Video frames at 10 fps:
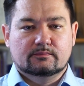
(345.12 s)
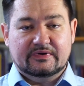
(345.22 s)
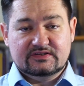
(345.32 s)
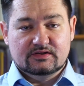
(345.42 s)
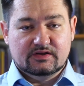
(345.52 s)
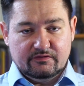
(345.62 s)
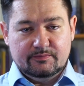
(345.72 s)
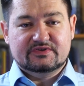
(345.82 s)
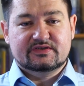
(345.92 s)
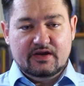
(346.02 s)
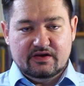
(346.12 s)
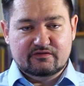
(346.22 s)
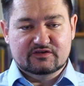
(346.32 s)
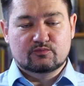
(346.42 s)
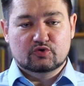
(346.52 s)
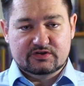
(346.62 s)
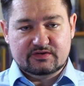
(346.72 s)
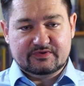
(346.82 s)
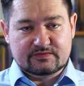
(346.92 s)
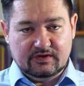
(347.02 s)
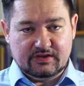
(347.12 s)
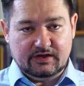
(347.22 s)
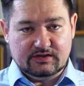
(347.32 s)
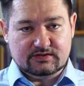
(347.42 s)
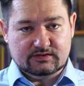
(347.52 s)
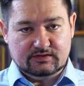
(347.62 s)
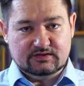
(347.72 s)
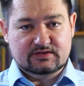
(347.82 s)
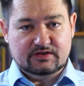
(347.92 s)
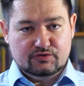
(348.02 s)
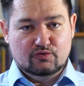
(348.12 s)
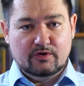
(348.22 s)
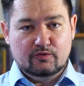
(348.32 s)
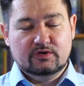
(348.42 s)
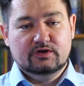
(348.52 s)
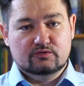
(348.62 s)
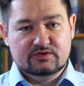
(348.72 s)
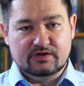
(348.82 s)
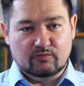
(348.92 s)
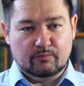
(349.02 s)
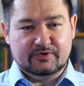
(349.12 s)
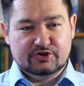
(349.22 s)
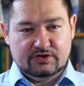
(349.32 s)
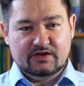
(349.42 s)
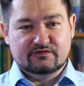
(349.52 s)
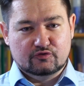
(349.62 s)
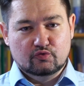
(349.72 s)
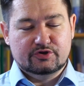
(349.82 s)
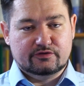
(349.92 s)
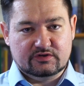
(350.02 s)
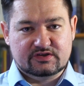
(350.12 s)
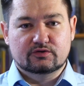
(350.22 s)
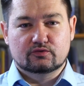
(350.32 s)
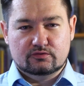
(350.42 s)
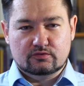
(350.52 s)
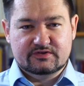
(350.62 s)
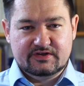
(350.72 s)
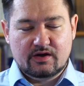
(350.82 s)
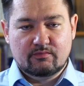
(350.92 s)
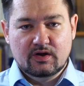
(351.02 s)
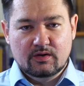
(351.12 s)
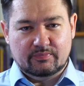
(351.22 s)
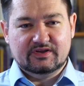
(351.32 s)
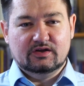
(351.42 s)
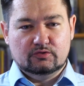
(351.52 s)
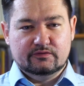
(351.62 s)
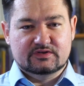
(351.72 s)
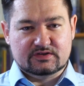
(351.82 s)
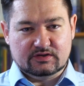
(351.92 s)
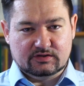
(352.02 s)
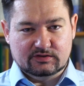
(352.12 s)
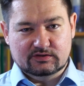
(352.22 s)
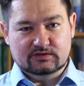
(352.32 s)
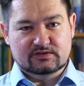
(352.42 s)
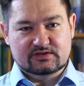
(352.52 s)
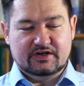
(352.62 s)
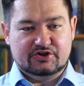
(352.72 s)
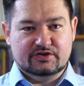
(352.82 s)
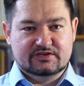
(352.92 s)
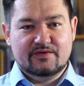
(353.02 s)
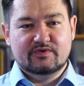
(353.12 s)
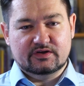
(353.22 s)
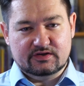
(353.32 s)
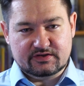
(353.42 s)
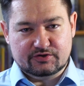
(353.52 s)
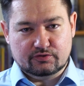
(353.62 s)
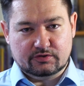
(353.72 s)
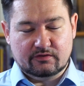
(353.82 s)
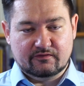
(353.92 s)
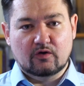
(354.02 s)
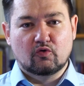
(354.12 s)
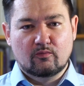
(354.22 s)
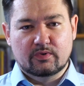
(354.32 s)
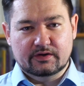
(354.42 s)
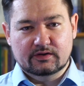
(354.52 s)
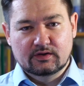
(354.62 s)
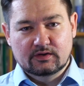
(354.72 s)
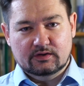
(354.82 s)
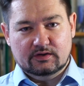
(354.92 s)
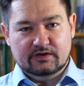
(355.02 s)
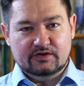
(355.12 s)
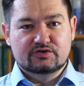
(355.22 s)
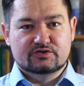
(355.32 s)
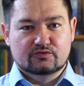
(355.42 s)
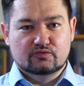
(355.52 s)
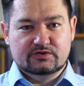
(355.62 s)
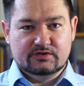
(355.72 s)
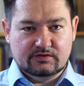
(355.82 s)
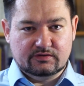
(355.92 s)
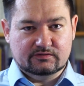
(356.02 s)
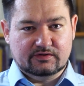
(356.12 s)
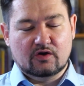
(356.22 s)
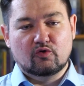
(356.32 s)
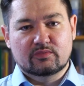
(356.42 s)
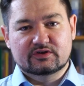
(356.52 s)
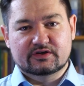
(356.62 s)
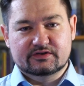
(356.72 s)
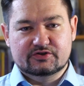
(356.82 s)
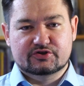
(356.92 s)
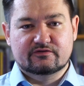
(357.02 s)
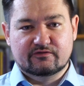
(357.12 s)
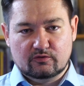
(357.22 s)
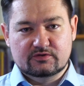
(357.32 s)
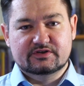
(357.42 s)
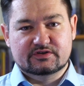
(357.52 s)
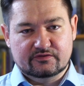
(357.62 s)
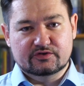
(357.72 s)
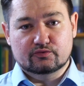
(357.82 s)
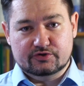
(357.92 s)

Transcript: По ссылке в описании вы сможете посмотреть э, статью мою на эту тему, почитать вдумчиво, скинуть друзьям, подготовиться к э, сдаче экзамена или зачета, в каком бы э, институте, на каком бы энергетическом факультете вы не